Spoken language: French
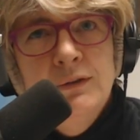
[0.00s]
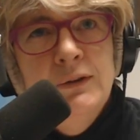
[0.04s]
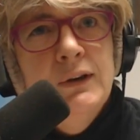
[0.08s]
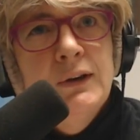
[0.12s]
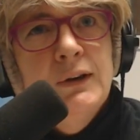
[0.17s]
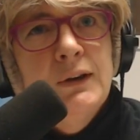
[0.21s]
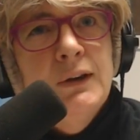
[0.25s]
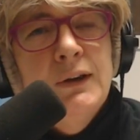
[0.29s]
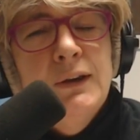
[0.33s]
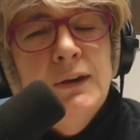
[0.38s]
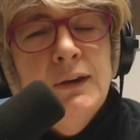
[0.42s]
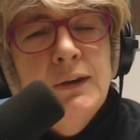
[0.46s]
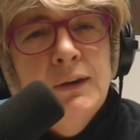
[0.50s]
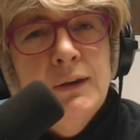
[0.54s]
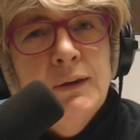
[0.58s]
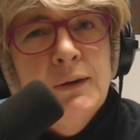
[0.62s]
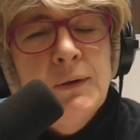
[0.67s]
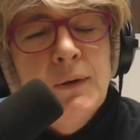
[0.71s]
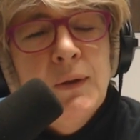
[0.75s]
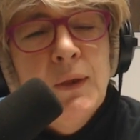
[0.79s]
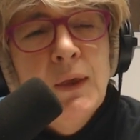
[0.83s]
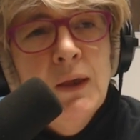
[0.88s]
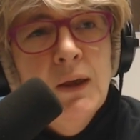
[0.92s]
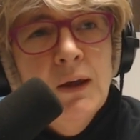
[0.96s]
terrées,
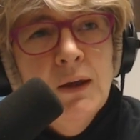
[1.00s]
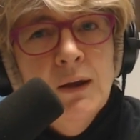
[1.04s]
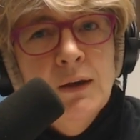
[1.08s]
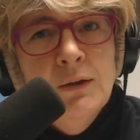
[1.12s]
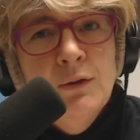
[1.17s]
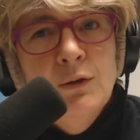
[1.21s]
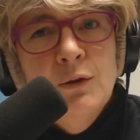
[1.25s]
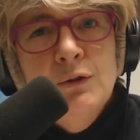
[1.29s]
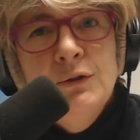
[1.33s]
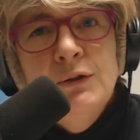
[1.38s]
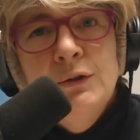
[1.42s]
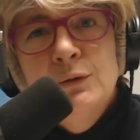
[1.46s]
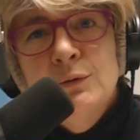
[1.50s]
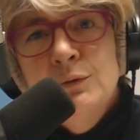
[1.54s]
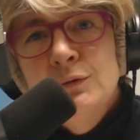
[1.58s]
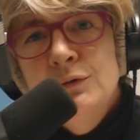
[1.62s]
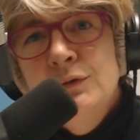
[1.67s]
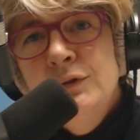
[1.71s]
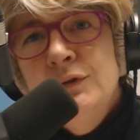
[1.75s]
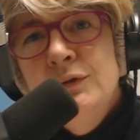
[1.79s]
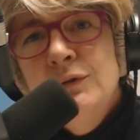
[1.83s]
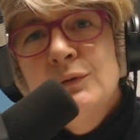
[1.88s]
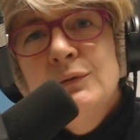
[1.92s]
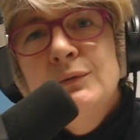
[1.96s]
dans des
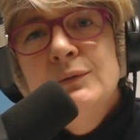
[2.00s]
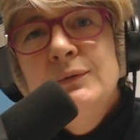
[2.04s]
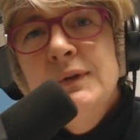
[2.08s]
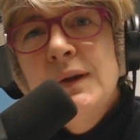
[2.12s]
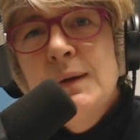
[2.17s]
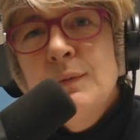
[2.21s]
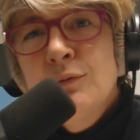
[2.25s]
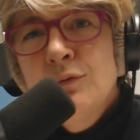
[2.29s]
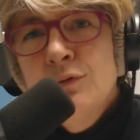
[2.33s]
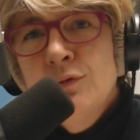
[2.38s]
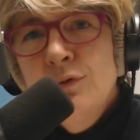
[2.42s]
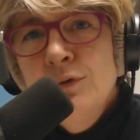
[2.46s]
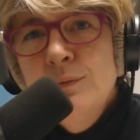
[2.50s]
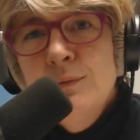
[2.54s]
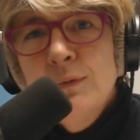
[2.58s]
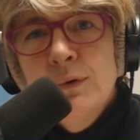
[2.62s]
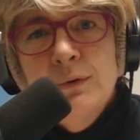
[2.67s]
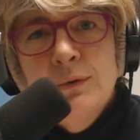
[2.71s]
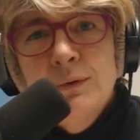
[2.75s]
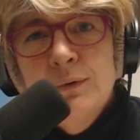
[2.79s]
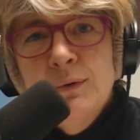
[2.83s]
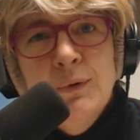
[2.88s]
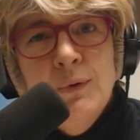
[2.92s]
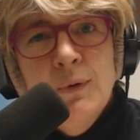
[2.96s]
conditions de vie
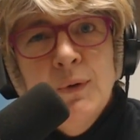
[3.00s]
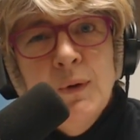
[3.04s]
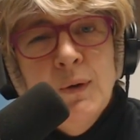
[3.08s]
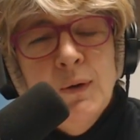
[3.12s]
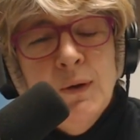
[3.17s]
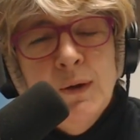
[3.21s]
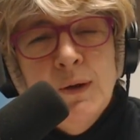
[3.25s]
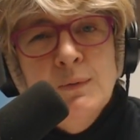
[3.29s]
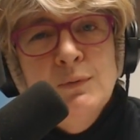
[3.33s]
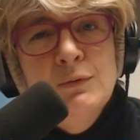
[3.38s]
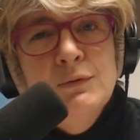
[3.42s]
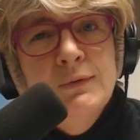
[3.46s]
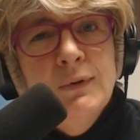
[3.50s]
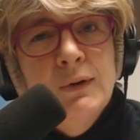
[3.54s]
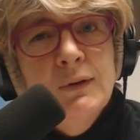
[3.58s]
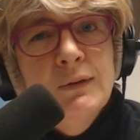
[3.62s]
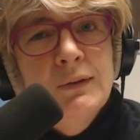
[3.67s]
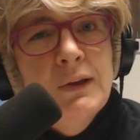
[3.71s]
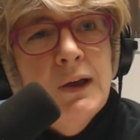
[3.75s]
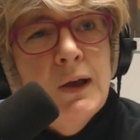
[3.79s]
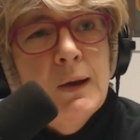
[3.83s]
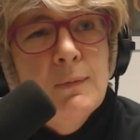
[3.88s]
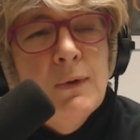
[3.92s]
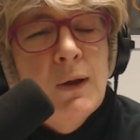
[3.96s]
absolument
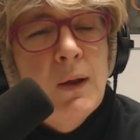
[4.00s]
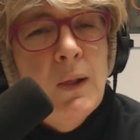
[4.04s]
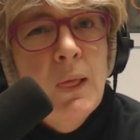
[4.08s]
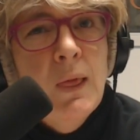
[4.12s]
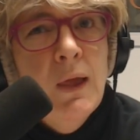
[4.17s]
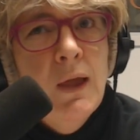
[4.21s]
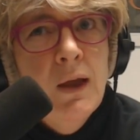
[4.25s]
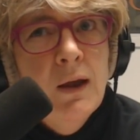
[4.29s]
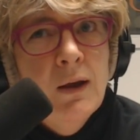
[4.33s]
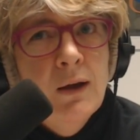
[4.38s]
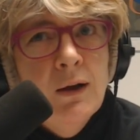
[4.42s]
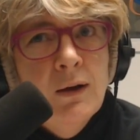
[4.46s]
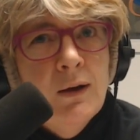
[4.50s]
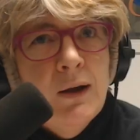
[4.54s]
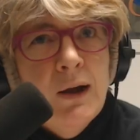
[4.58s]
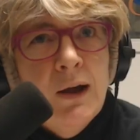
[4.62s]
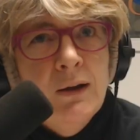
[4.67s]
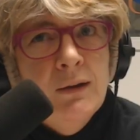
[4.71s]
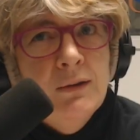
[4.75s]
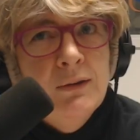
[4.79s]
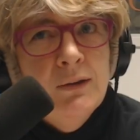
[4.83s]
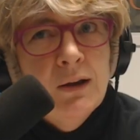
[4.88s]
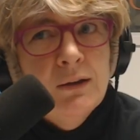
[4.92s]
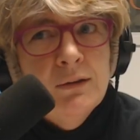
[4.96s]
épouvantables,
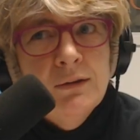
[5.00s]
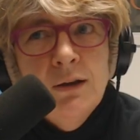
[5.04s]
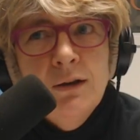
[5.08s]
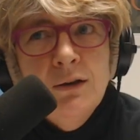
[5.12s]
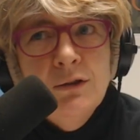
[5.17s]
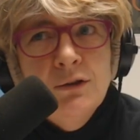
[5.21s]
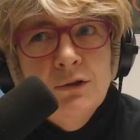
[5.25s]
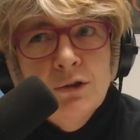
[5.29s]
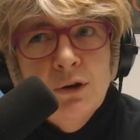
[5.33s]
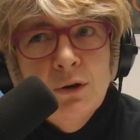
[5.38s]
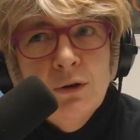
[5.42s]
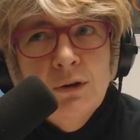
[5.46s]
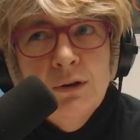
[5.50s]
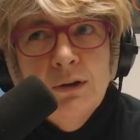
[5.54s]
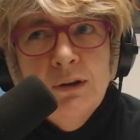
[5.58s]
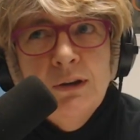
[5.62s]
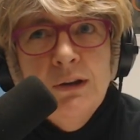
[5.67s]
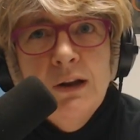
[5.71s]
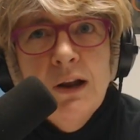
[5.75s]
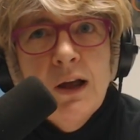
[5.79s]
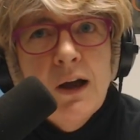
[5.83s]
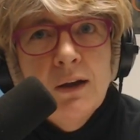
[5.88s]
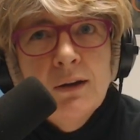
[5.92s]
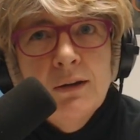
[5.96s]
a été un tel choc
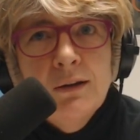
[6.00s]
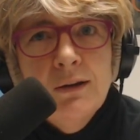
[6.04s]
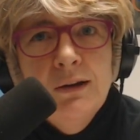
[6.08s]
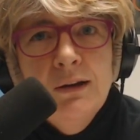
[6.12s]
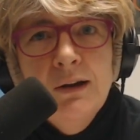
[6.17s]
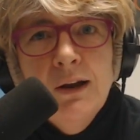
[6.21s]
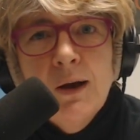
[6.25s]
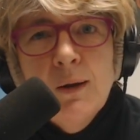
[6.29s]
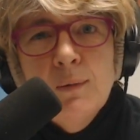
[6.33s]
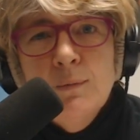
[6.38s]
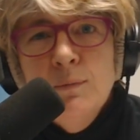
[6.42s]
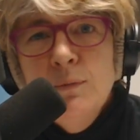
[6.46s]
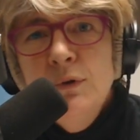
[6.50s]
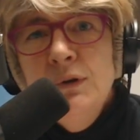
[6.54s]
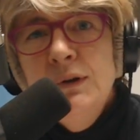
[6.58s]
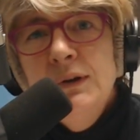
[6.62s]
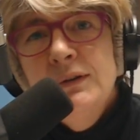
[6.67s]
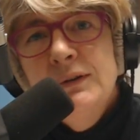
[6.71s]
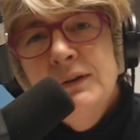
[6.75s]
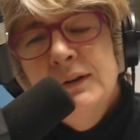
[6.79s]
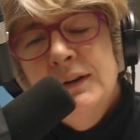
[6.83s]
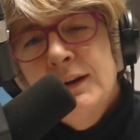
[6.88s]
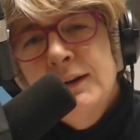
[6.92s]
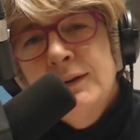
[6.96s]
qu'il a, qu'il a
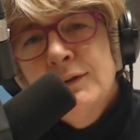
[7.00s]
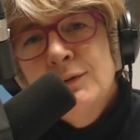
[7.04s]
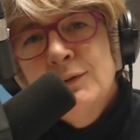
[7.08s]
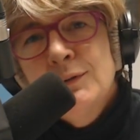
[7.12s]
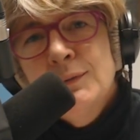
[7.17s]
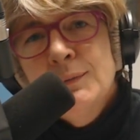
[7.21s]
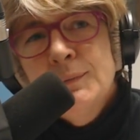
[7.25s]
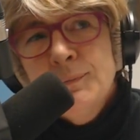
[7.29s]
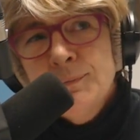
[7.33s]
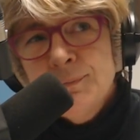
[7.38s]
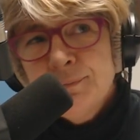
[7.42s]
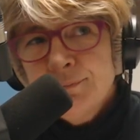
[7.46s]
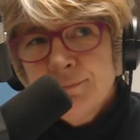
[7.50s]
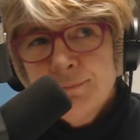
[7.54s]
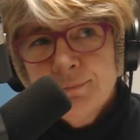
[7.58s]
mené cette action